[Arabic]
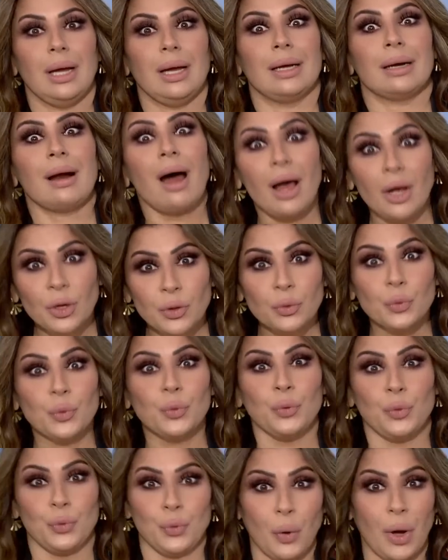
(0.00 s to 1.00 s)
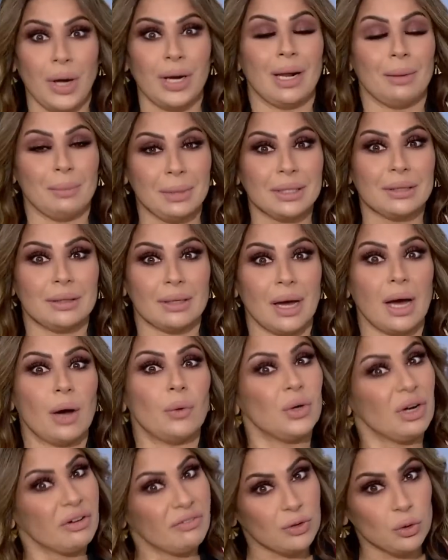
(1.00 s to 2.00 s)
راح يكونوا على متنها
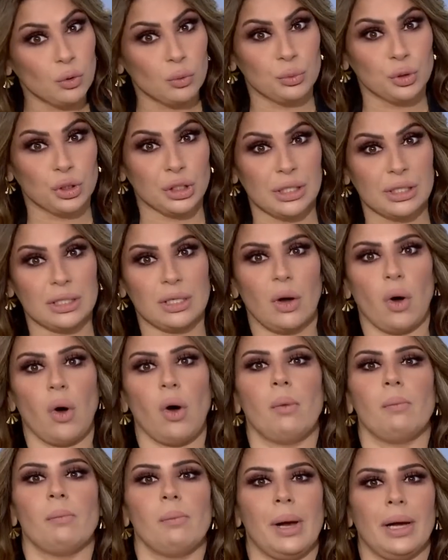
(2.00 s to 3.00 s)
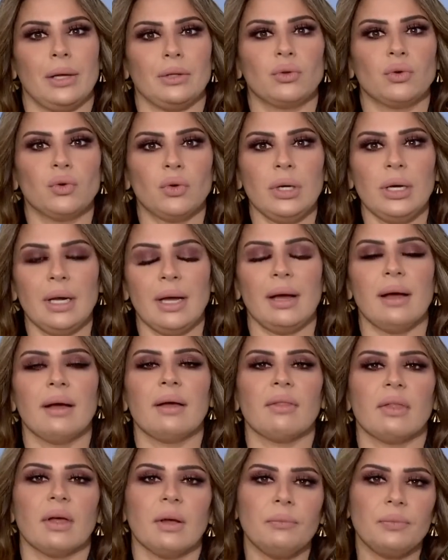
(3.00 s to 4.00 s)
ونفدوا بجلدهم بعد كل
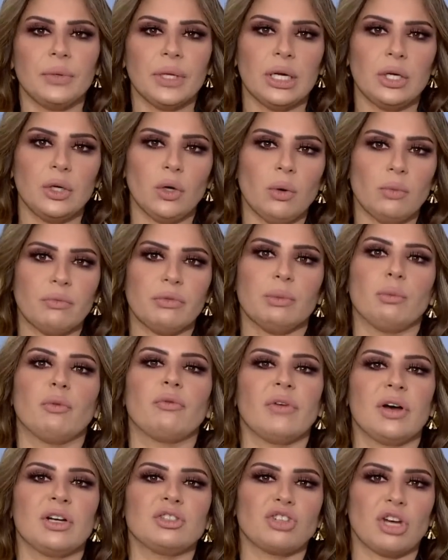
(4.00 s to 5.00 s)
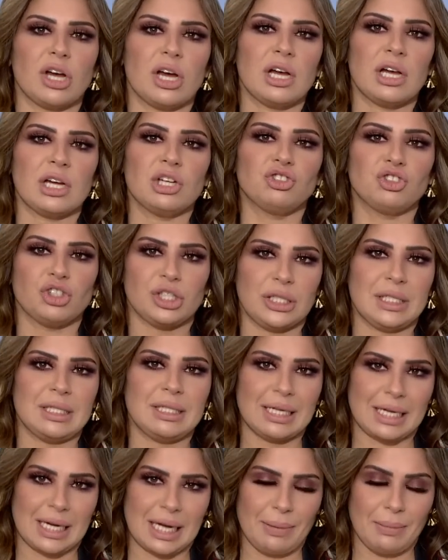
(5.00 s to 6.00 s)
هذا اليوم في مفاجاه
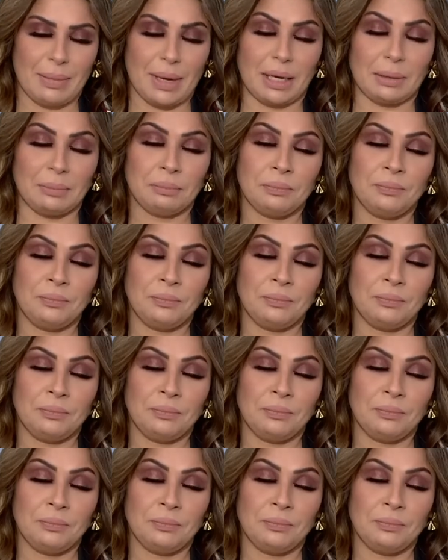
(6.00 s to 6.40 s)
جديده كمان